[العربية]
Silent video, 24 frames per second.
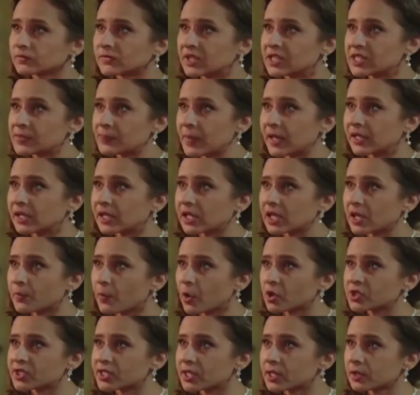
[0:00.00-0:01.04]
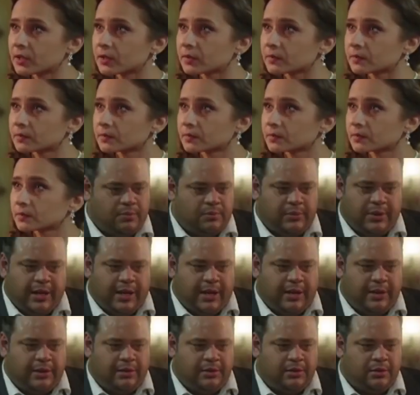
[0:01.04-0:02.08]
تسمع عن الكيك بوكسينج؟
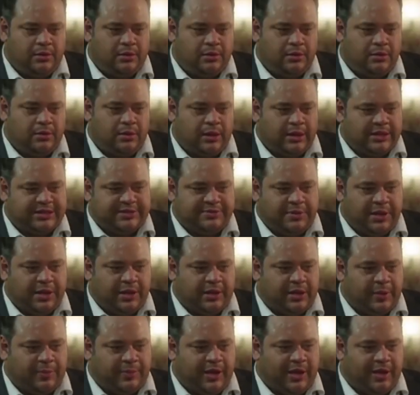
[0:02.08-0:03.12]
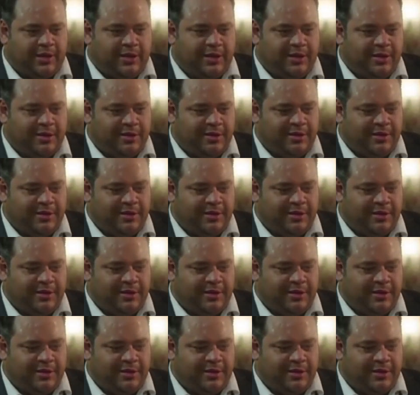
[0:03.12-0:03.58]
لا اسمع عن الكب كيك